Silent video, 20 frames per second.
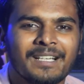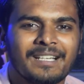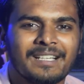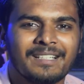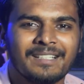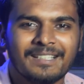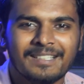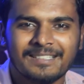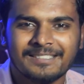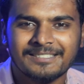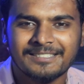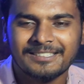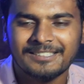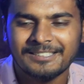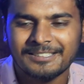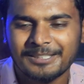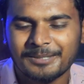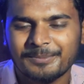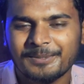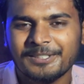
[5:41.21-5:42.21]
எல்லா
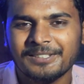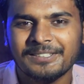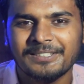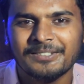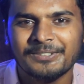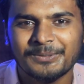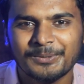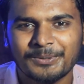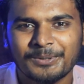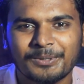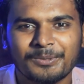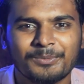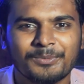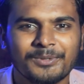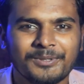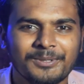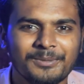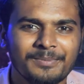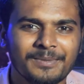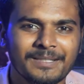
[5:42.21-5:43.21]
திருச்சபையும் இவங்க
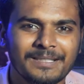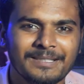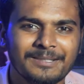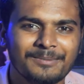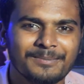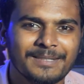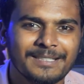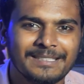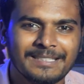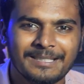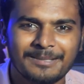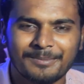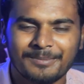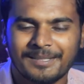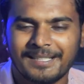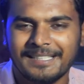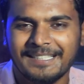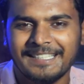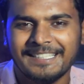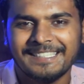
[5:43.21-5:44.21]
மூணு பேருக்கு மத்தியில்
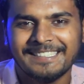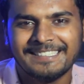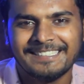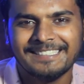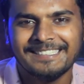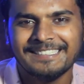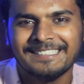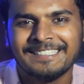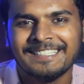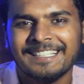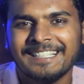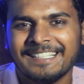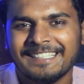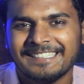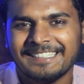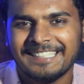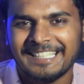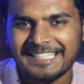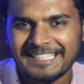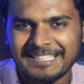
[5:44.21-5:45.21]
மாட்டிக்கிட்டு
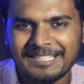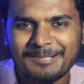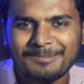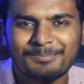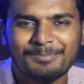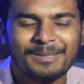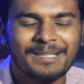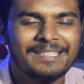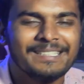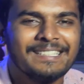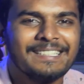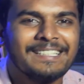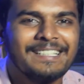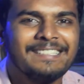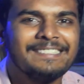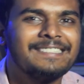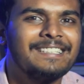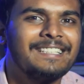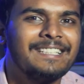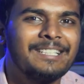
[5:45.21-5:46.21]
என்ன
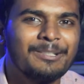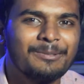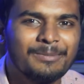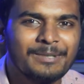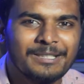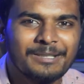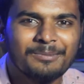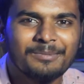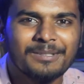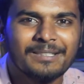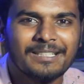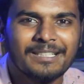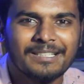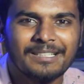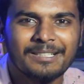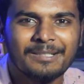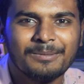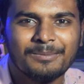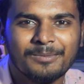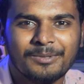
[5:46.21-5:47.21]
பண்ணனே தெரியாமல் என்ன
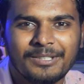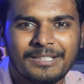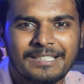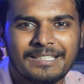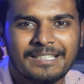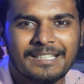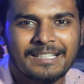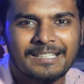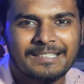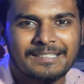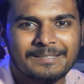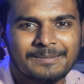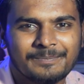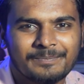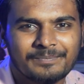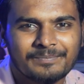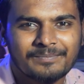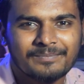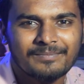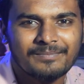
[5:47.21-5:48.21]
பண்ணுறாங்கன்னா முழிக்கிறாங்க
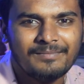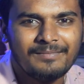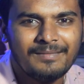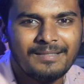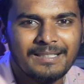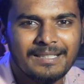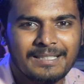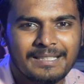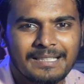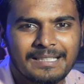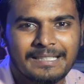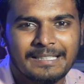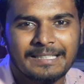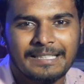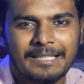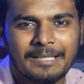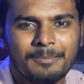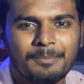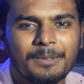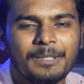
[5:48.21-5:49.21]

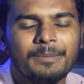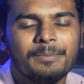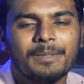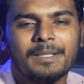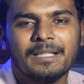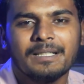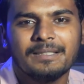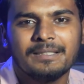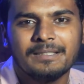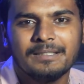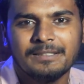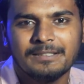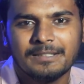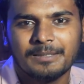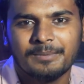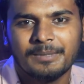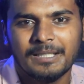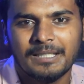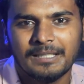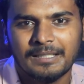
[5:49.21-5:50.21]
இது எப்படிப்பட்ட
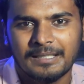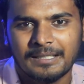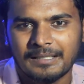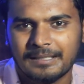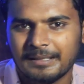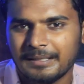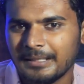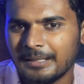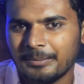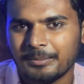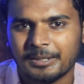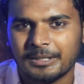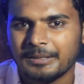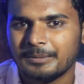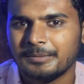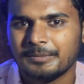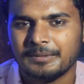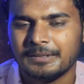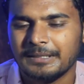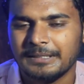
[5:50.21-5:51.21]
திருச்சபைகளில் தெரியுமா
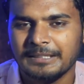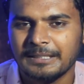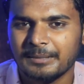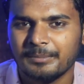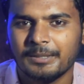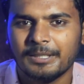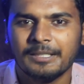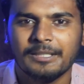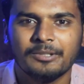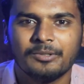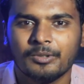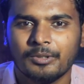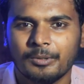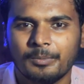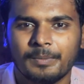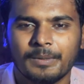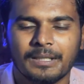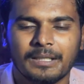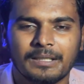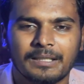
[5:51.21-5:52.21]
இந்த மாதிரி
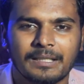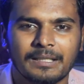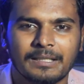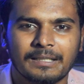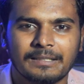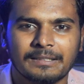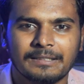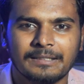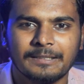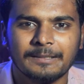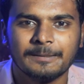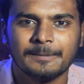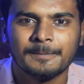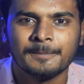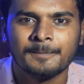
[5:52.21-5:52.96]
குழப்பங்கள் நடக்குது